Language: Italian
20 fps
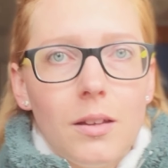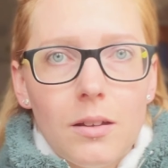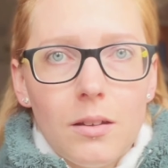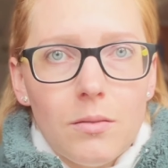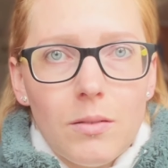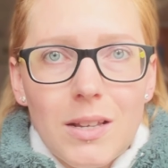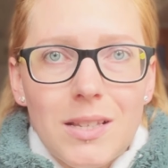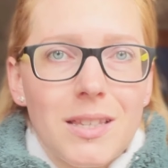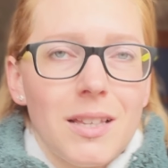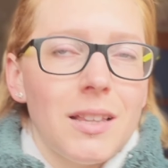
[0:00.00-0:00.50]

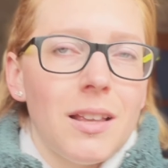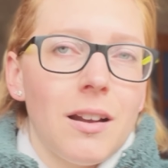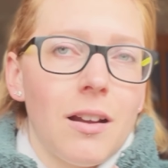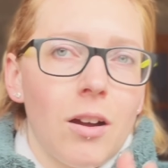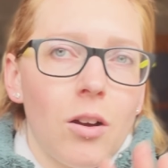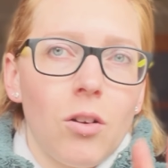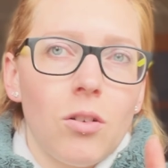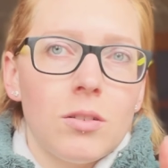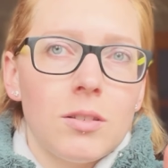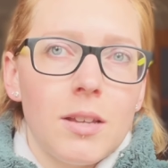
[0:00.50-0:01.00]
è stata
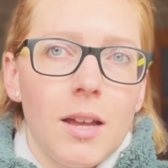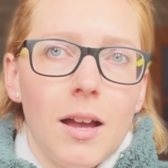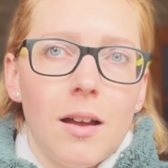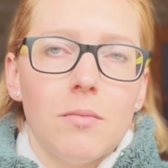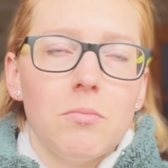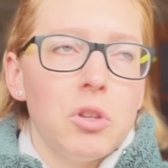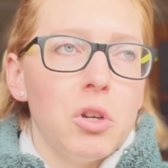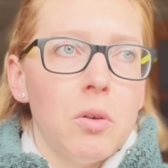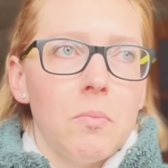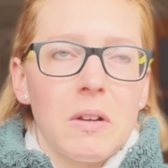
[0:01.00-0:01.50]
una cosa...
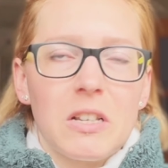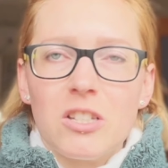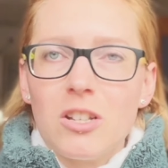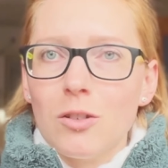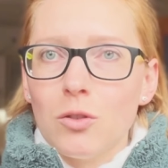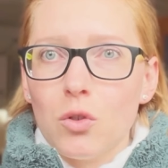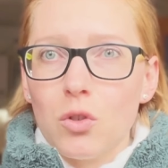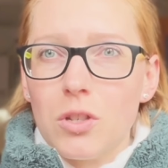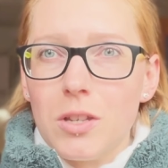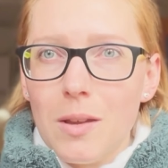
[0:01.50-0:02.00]
Io ho
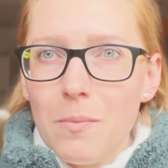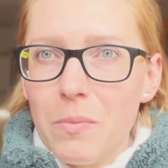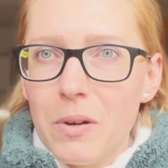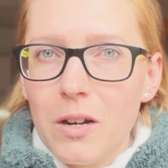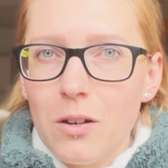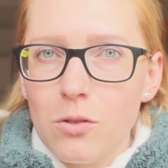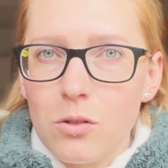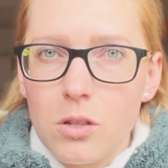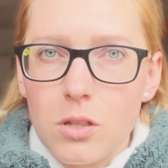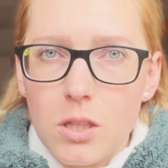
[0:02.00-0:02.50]
mangiato sempre
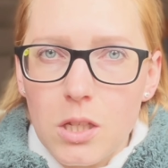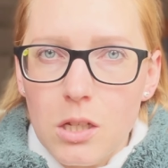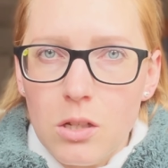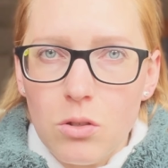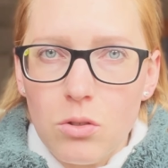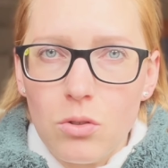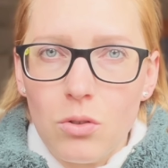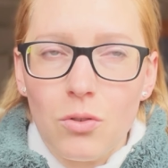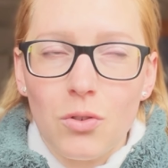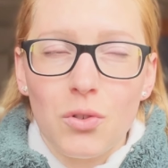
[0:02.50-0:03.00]
lo
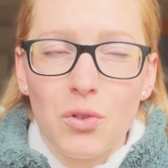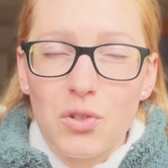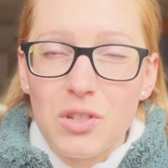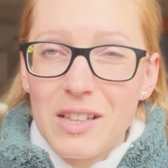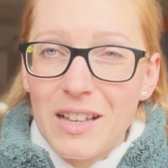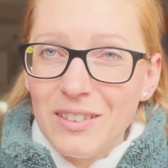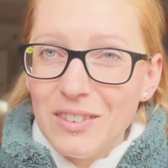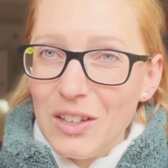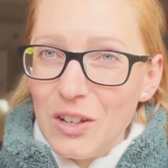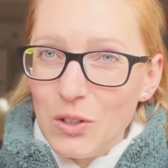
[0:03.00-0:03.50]
stesso,
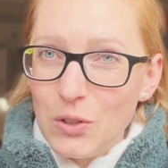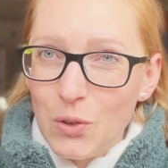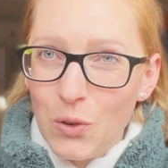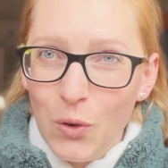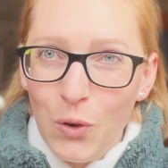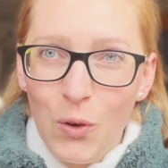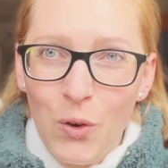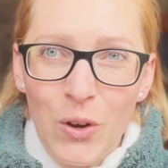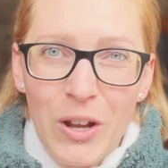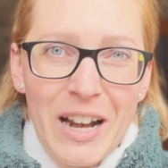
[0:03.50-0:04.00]
nonostante il
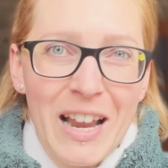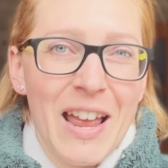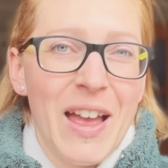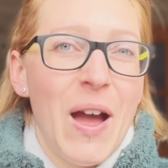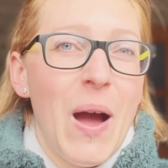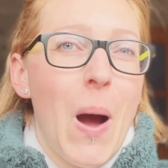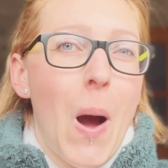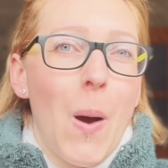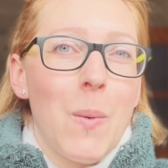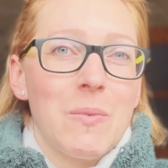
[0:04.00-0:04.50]

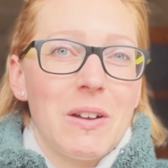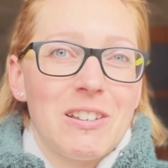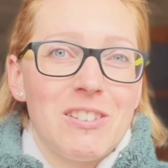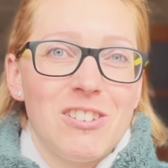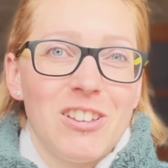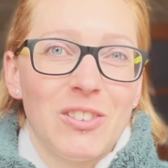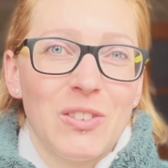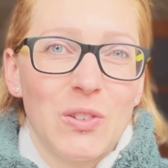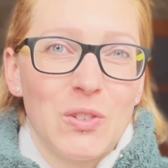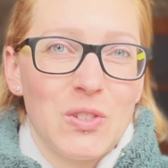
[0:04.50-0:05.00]
dolore ho
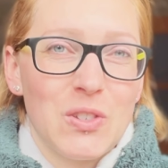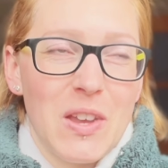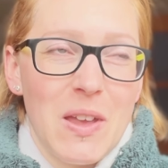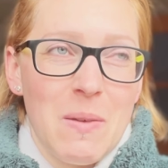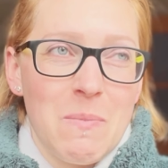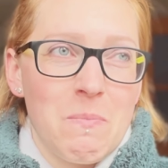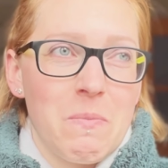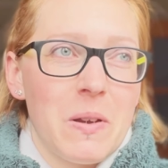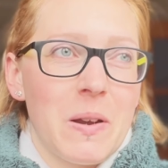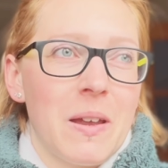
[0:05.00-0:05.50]
mangiato
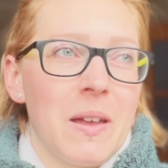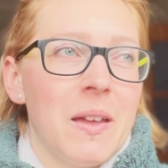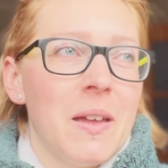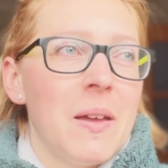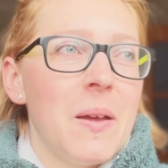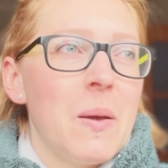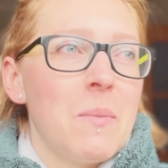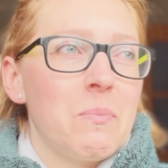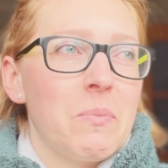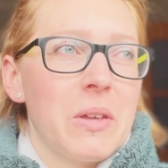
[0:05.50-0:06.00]
sempre,
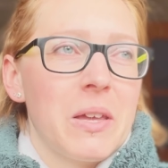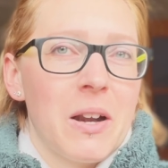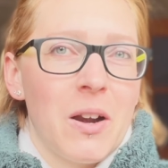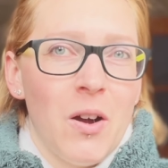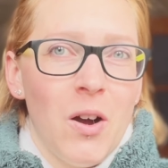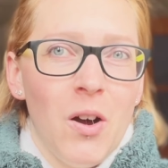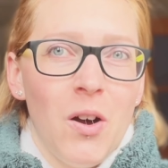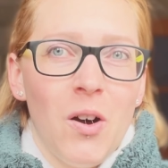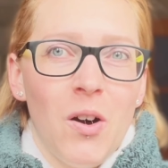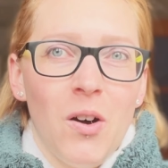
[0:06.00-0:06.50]

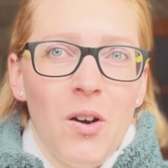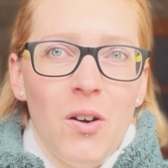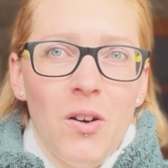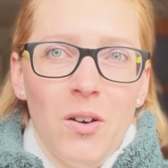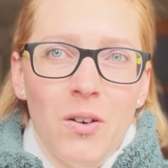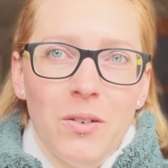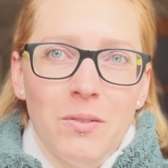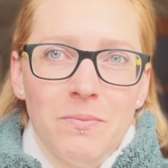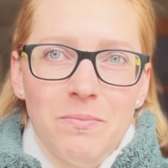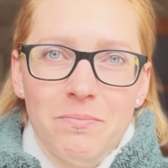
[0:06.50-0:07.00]

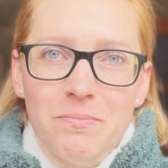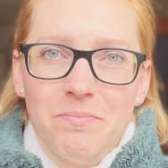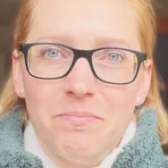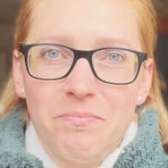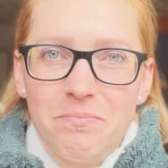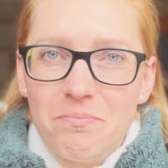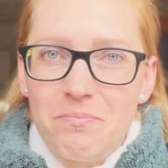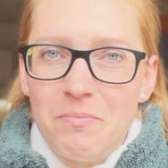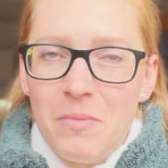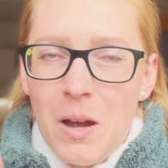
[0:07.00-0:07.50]
però
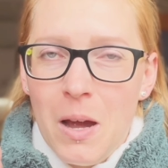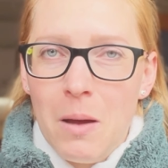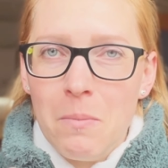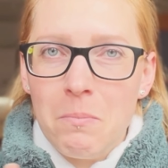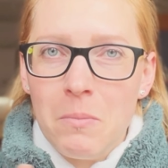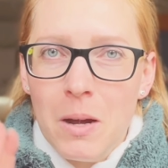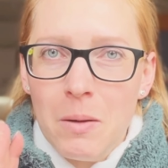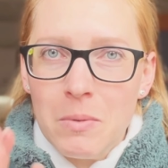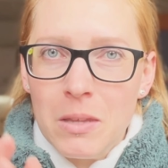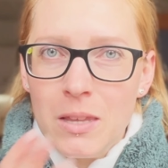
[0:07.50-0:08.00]

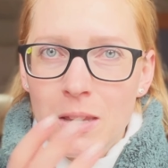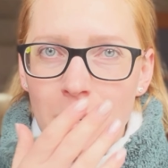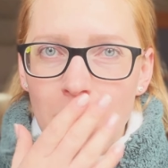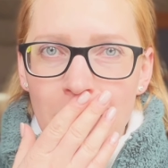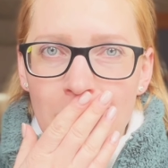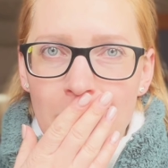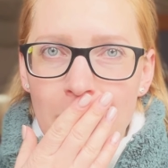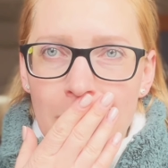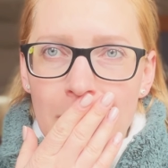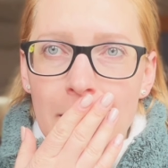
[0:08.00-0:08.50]
mamma mia
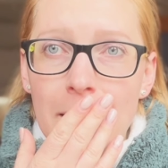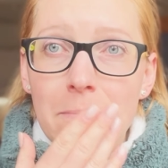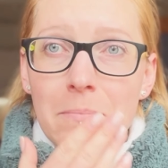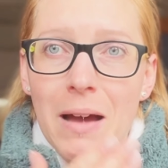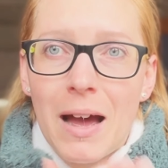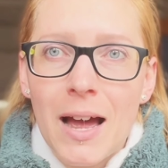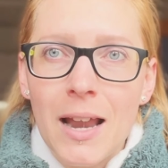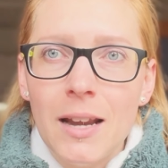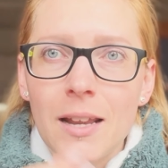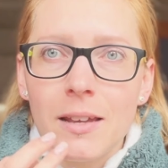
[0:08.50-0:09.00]
che, che
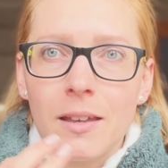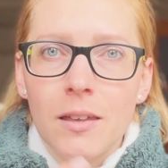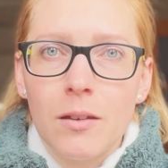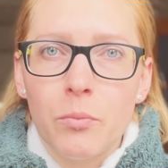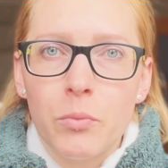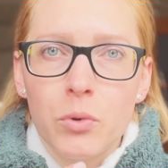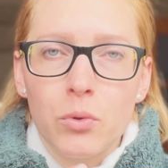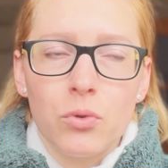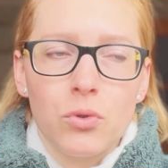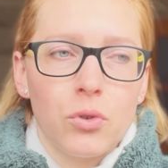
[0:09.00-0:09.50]
male, che
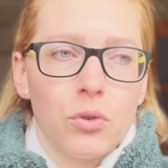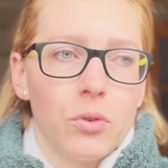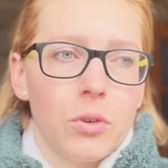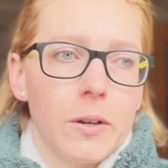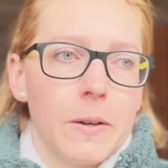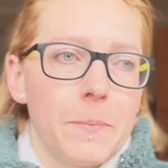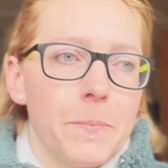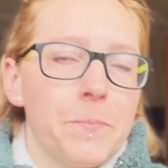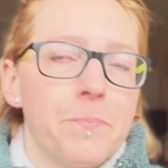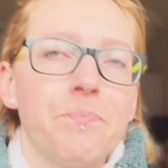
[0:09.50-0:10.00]

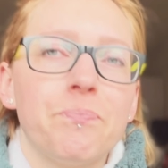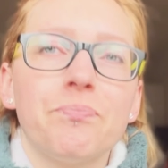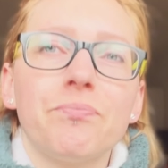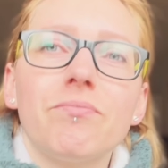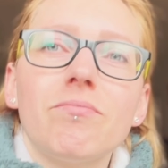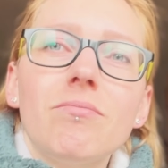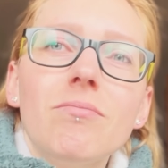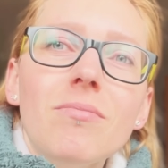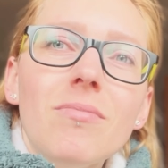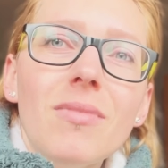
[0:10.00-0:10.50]
bruciore.
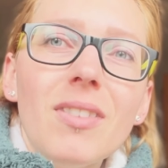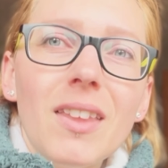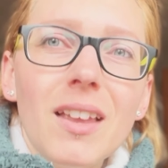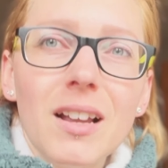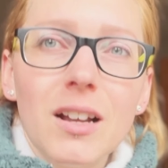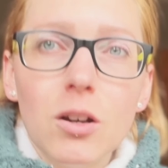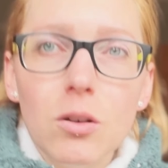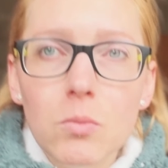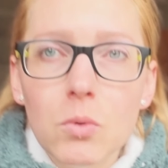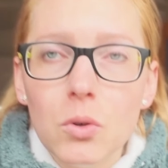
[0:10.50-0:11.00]

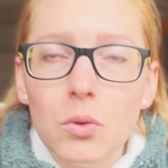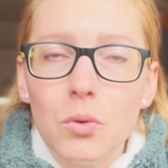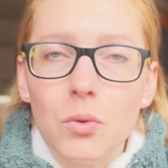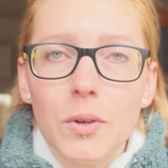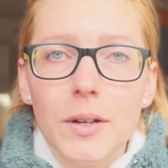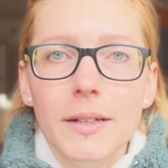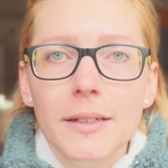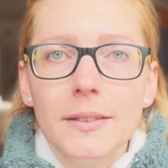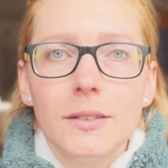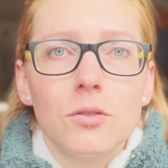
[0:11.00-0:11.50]

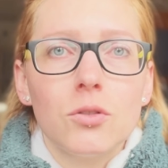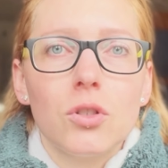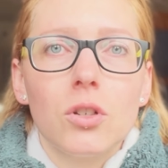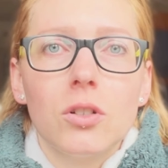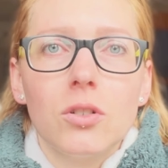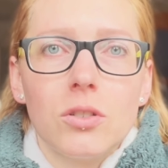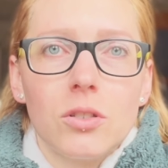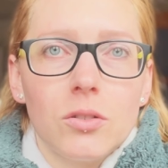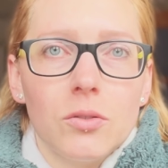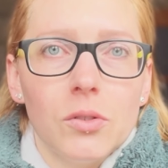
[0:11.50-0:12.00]
Comunque, non so
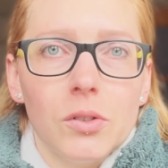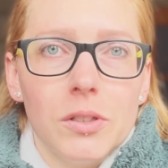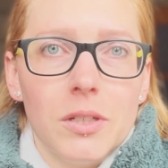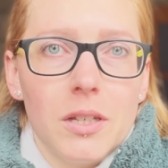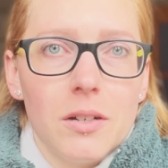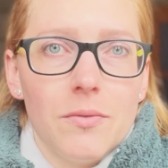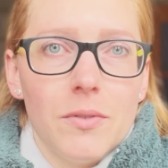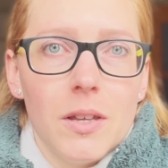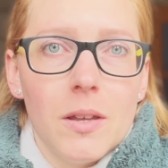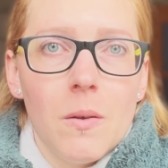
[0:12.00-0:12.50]
cosa devo
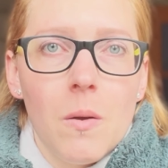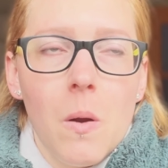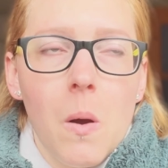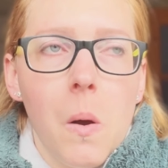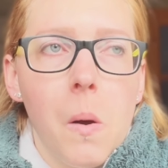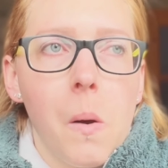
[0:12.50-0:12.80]
dirvi,